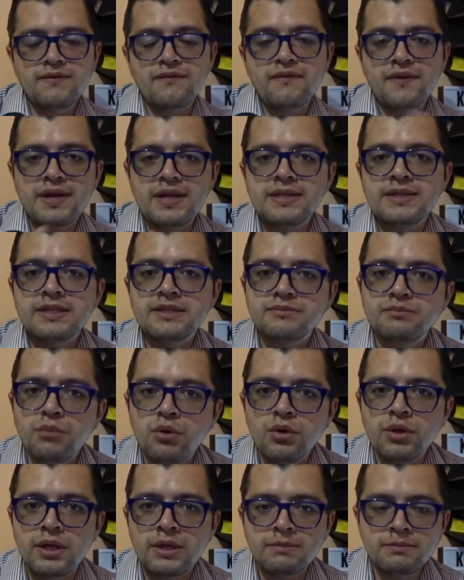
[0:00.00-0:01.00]
diferentes
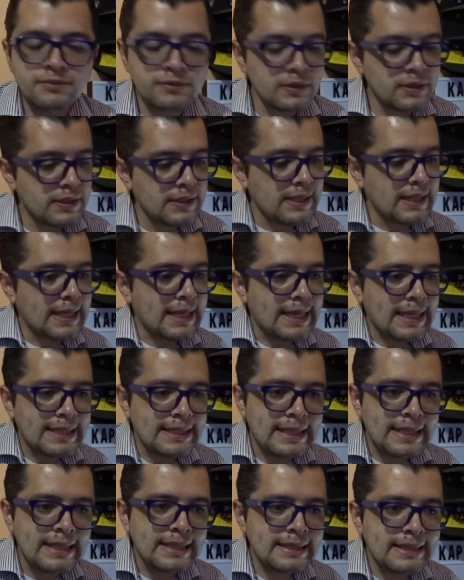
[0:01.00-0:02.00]
modems
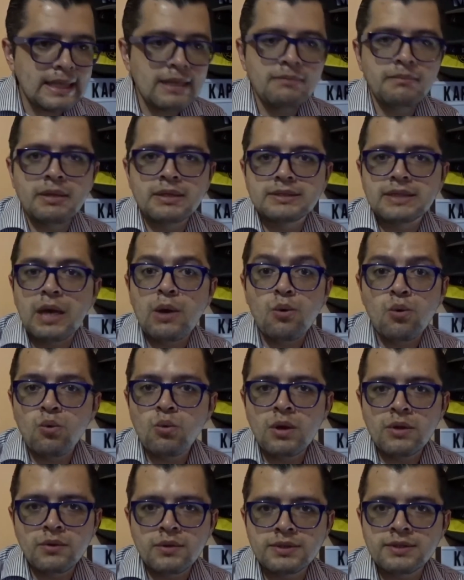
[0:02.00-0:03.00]
que tiene Telmex,
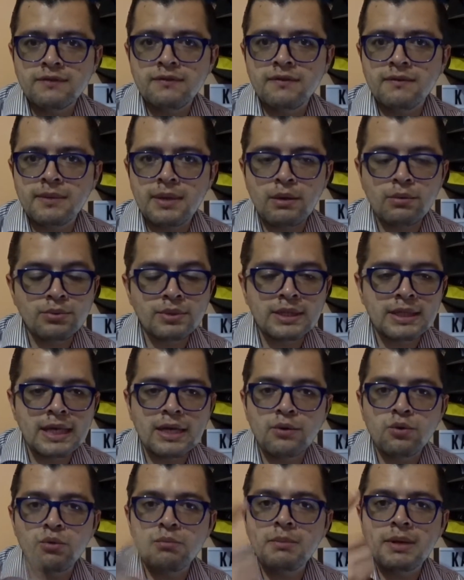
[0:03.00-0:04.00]
aun cuando es de fibra
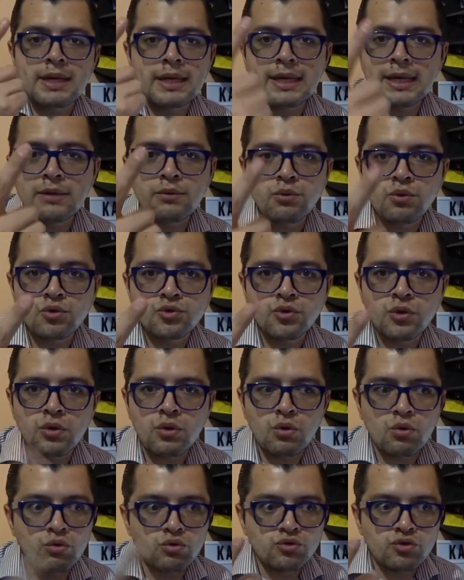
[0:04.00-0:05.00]
óptica, no manejan uno
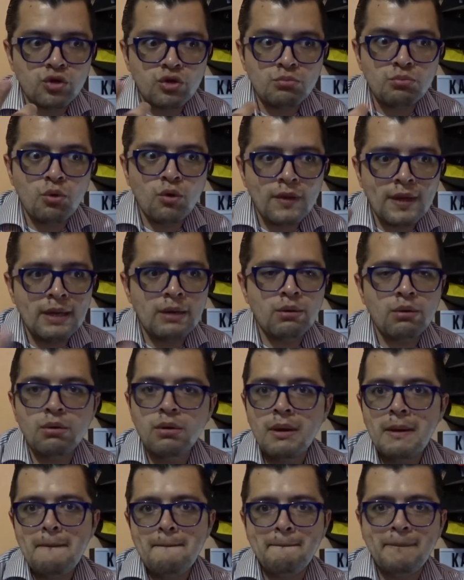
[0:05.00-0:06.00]
solo, un solo
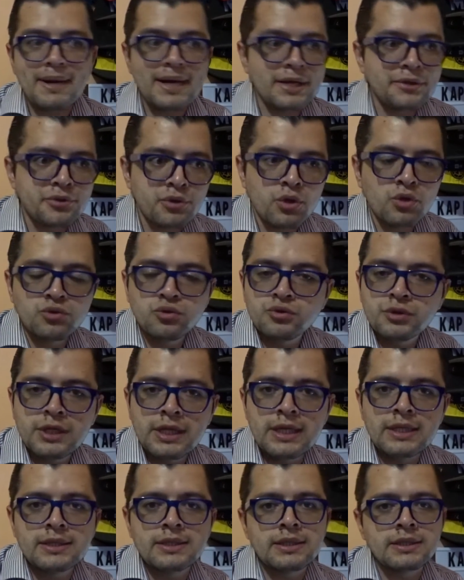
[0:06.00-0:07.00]
modelo para todos sus
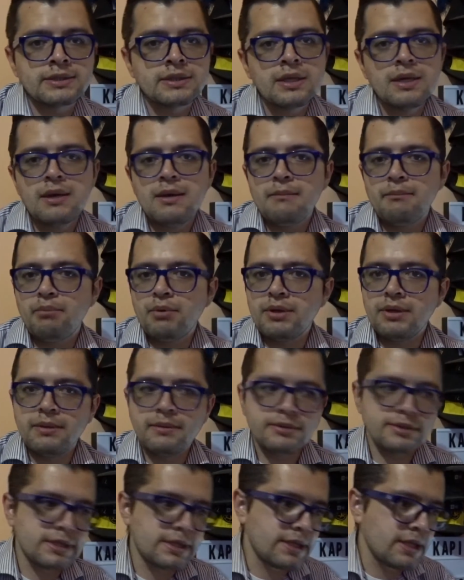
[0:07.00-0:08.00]
clientes.
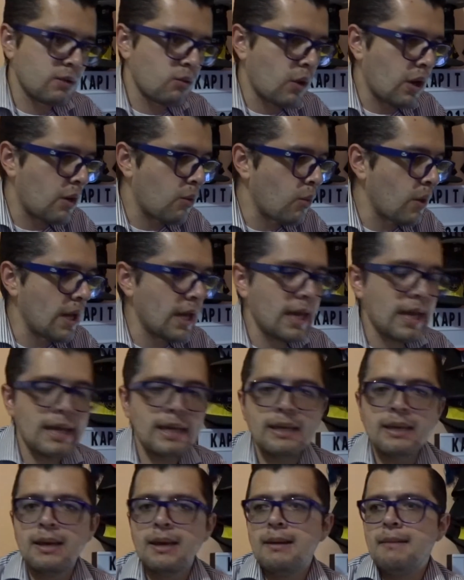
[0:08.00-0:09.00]
Puede ser de
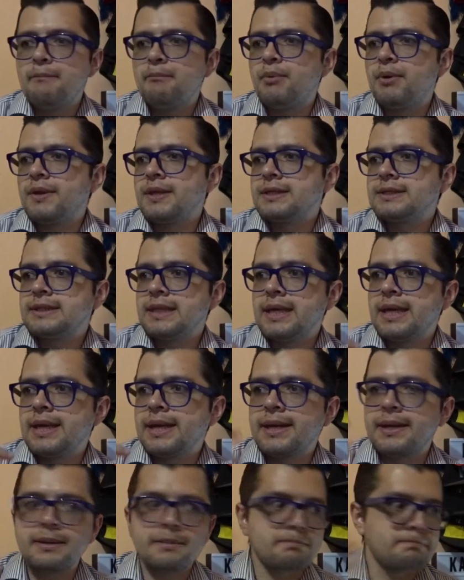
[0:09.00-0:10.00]
Huawei, puede
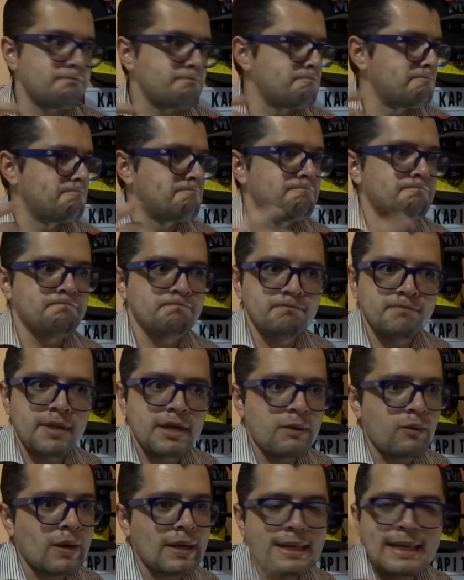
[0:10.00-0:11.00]
ser
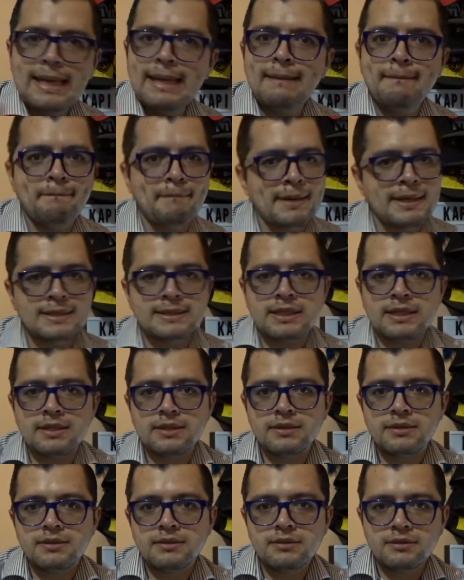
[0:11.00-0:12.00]
de cualquier
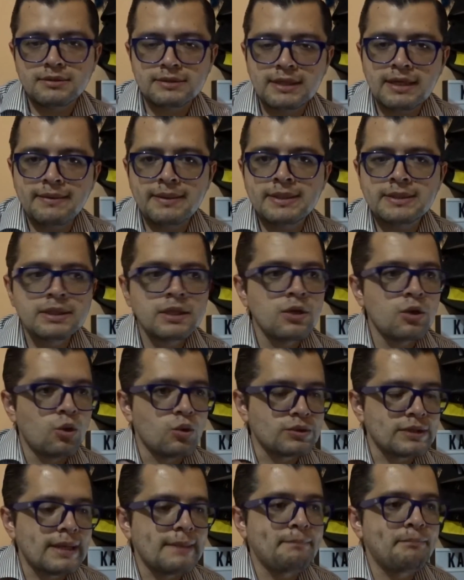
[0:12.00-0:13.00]
empresa, ¿sabes?
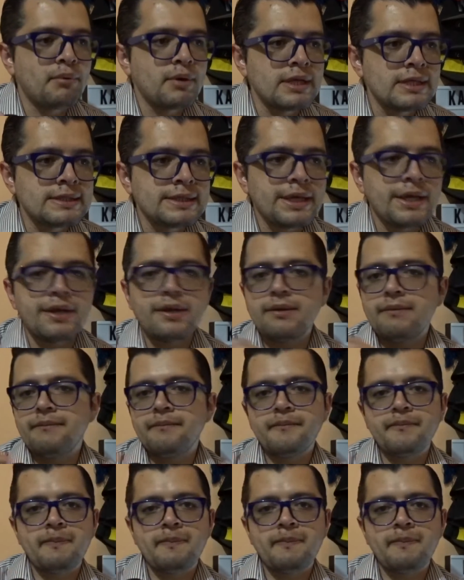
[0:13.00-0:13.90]
O sea, puede ser